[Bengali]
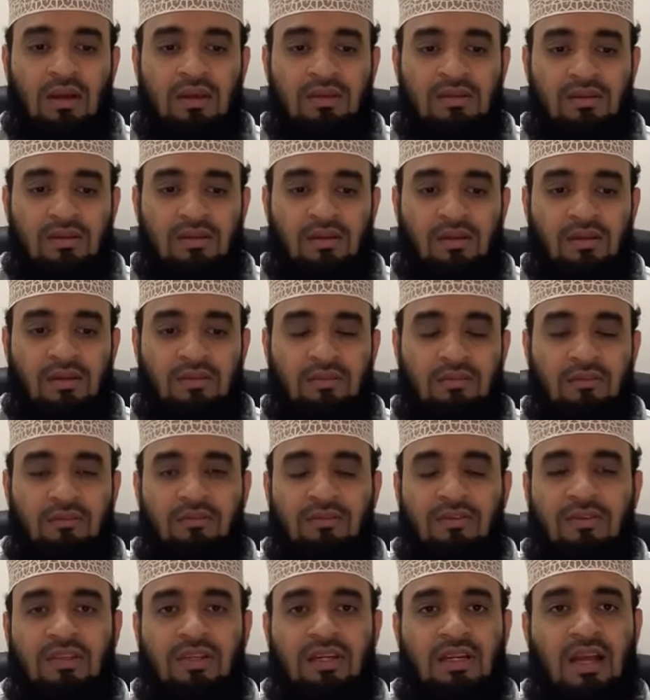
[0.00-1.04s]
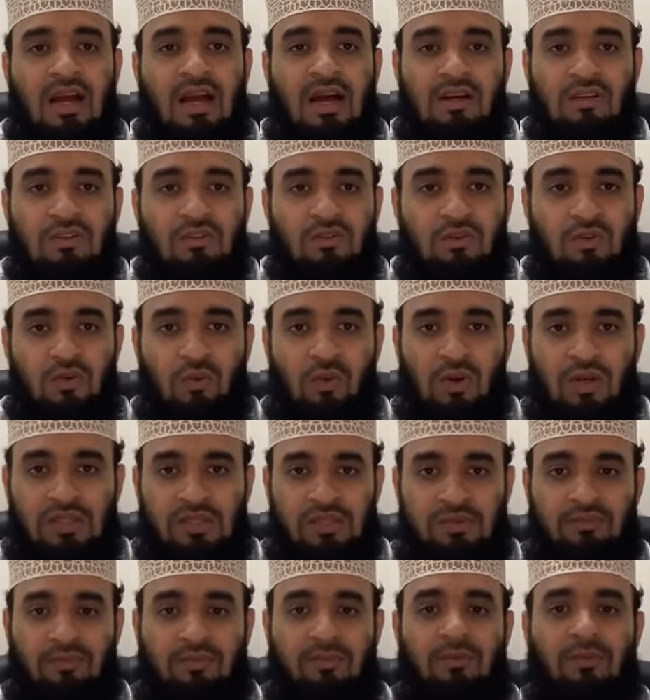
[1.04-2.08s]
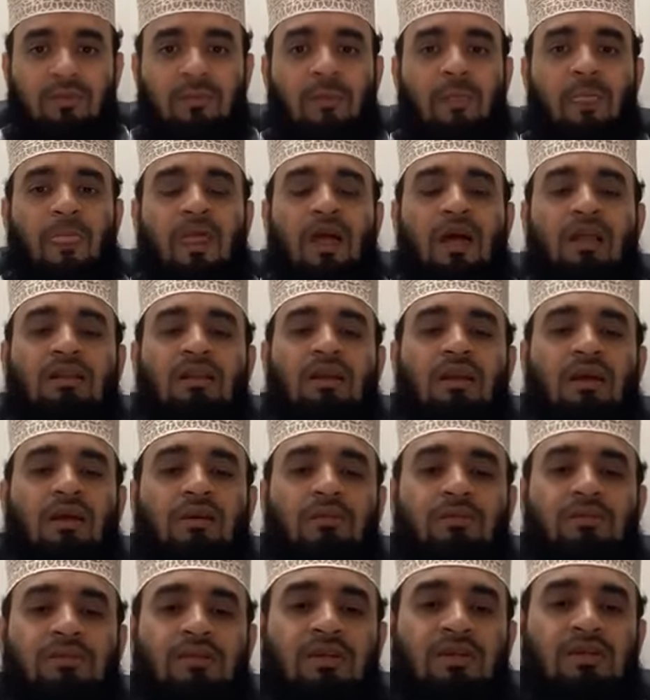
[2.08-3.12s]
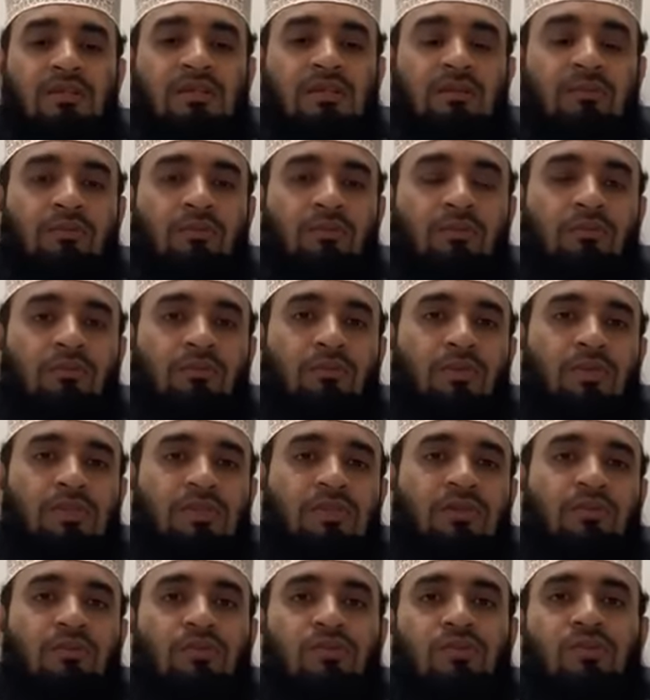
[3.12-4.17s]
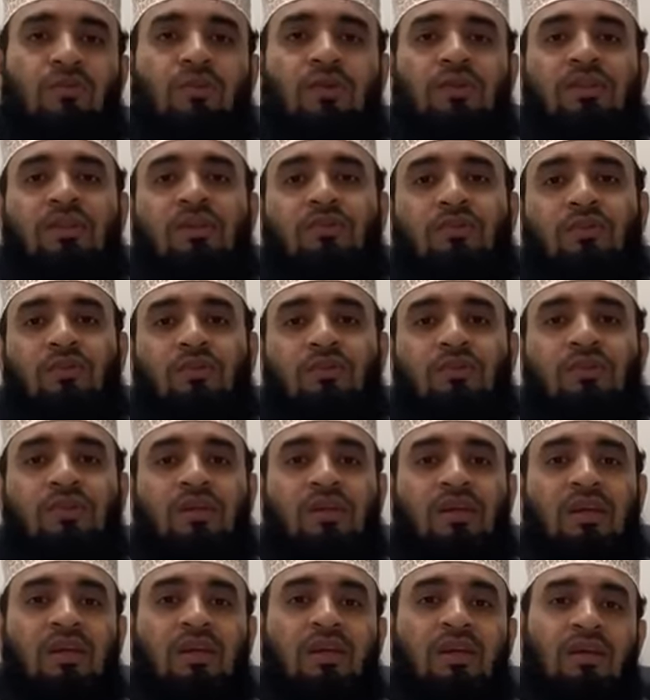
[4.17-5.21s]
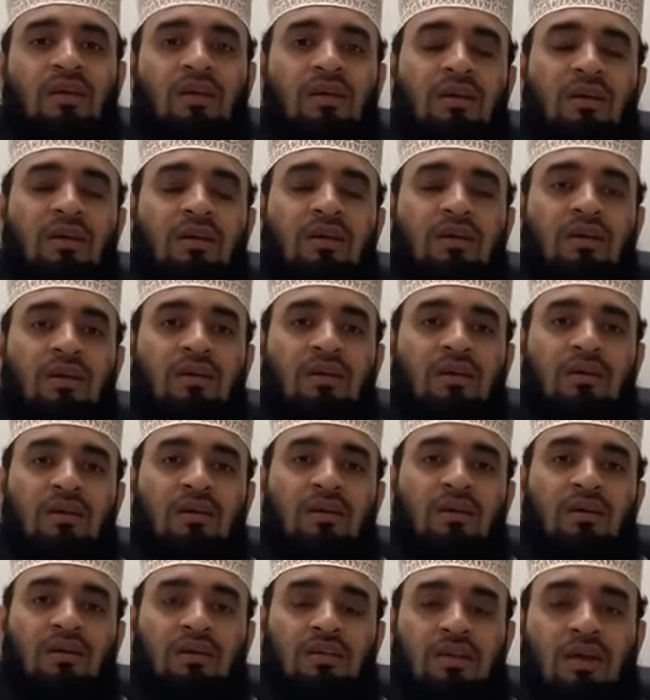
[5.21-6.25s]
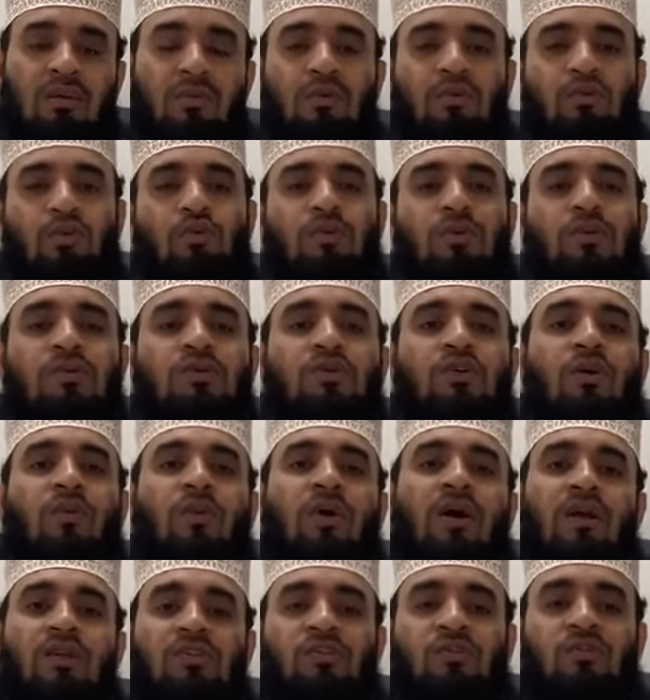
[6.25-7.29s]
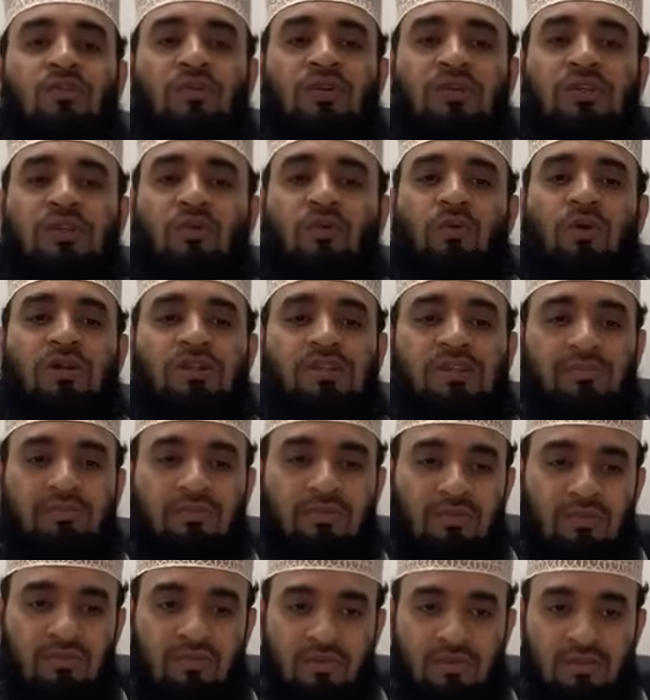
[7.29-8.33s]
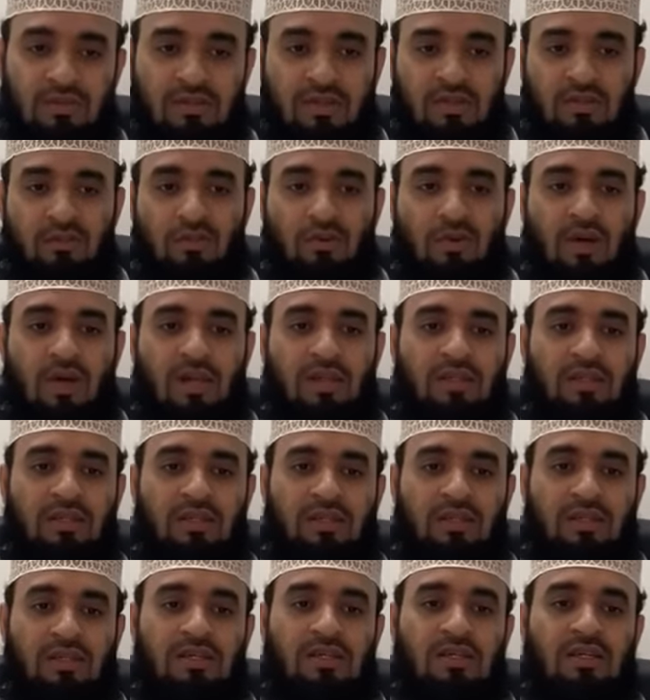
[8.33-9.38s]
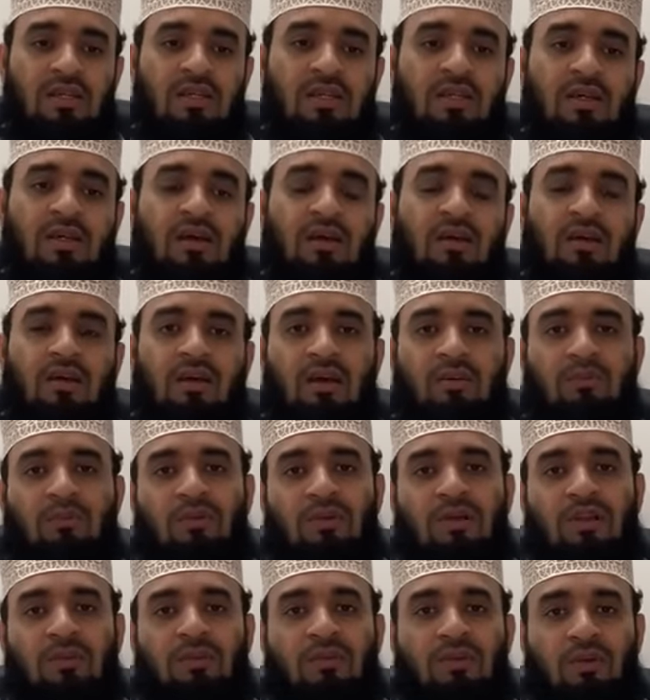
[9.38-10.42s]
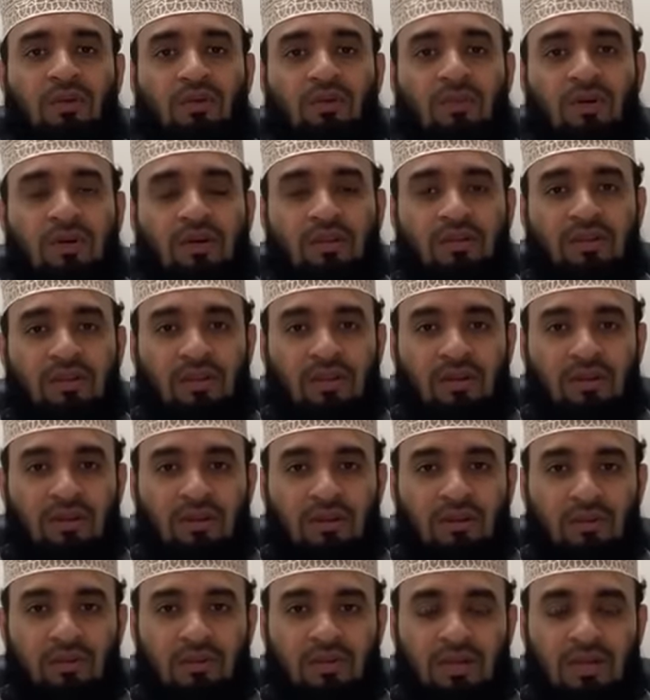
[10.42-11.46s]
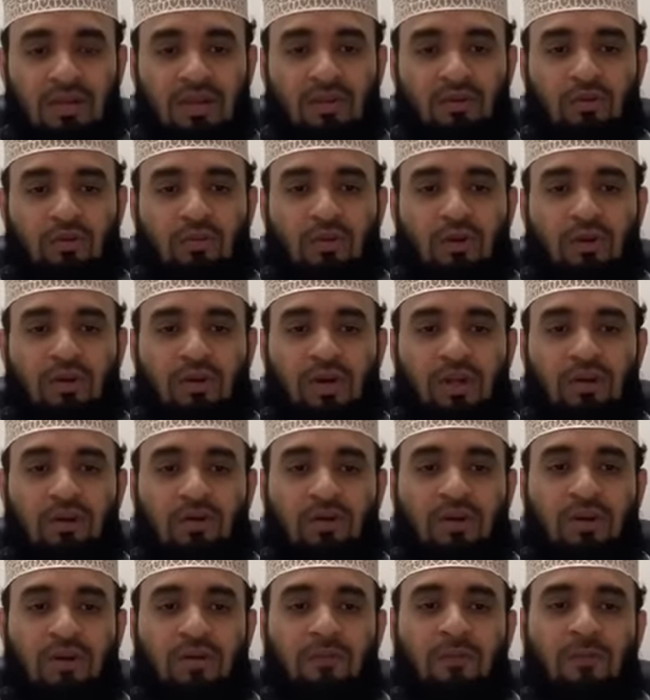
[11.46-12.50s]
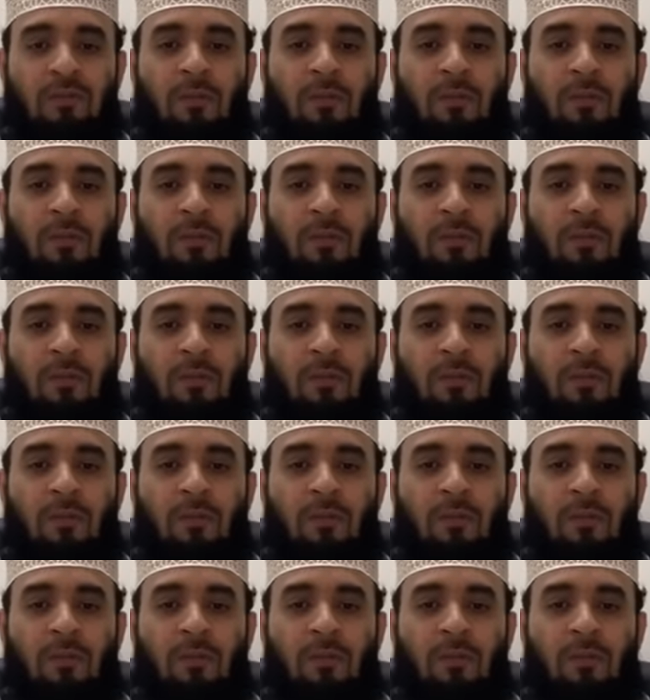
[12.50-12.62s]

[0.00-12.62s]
এই সাদাকাতুল ফিতর কার জন্য ওয়াজিব আল্লাহর হাবিবসাহ ইসলাম বলেছেন মুসলমানদের মধ্য থেকে সামর্থ্যবান সবার জন্য এটা ওয়াজিব সাহি বুখারিতে এসেছে আবদুল্লা ইবনে আমর রাদি আল্লাহ তালাহু বর্ণনা করেন